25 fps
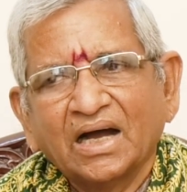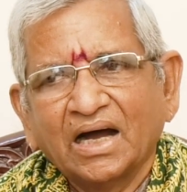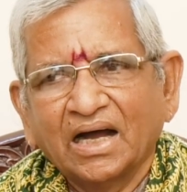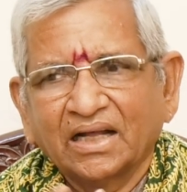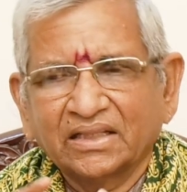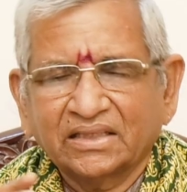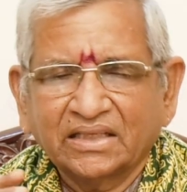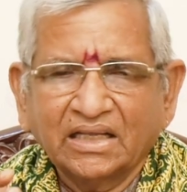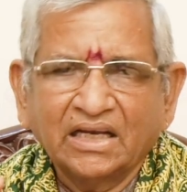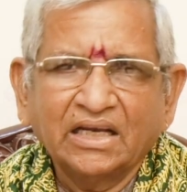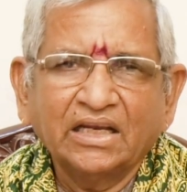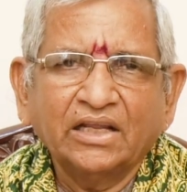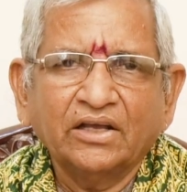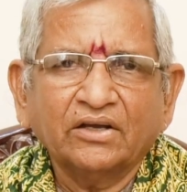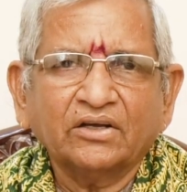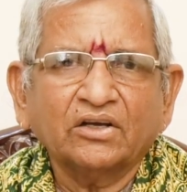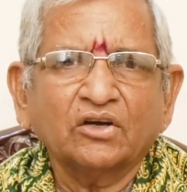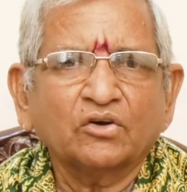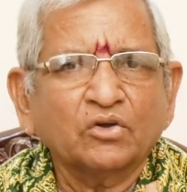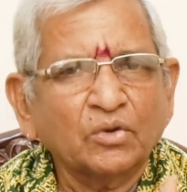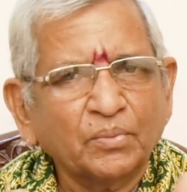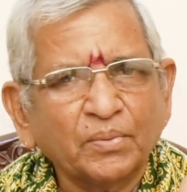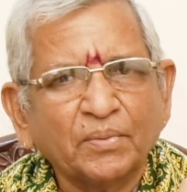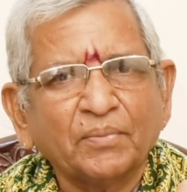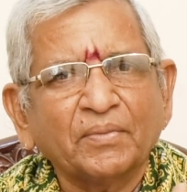ఆ తల్లి యొక్క
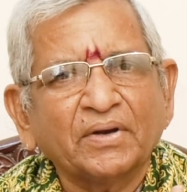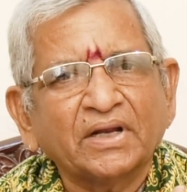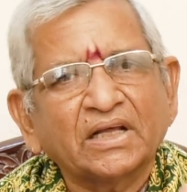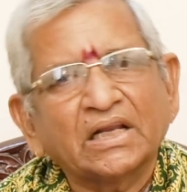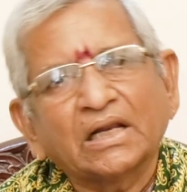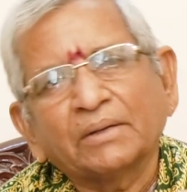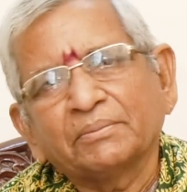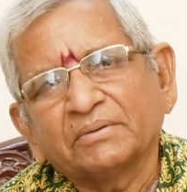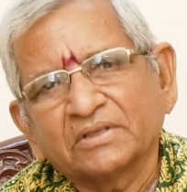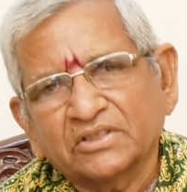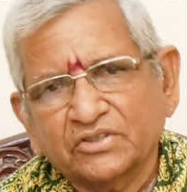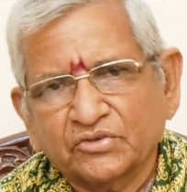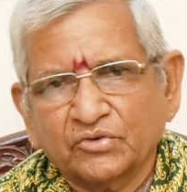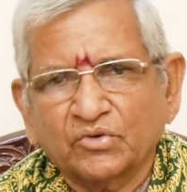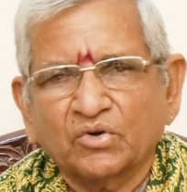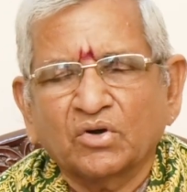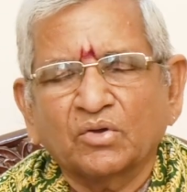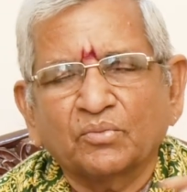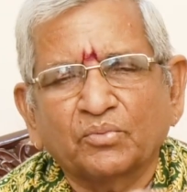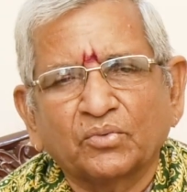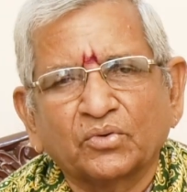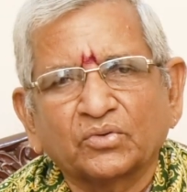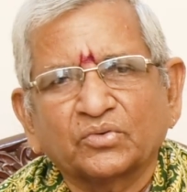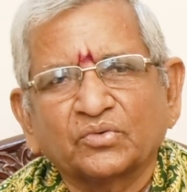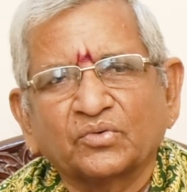కృప మనకు లభించకుండా
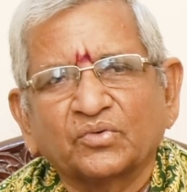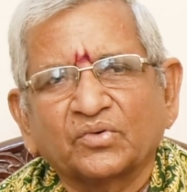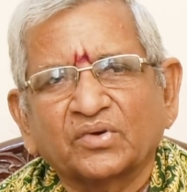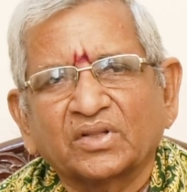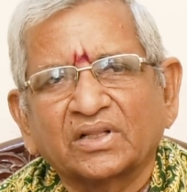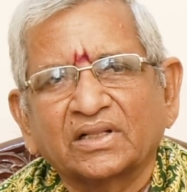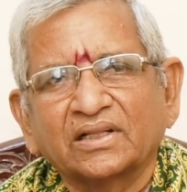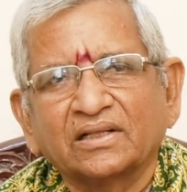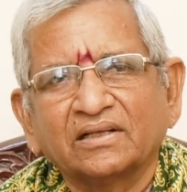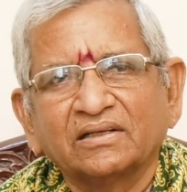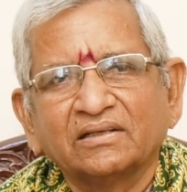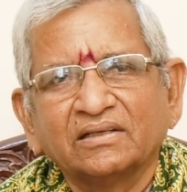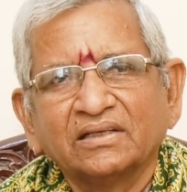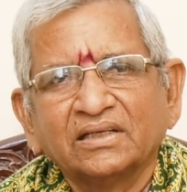పోతూ ఉంటుంది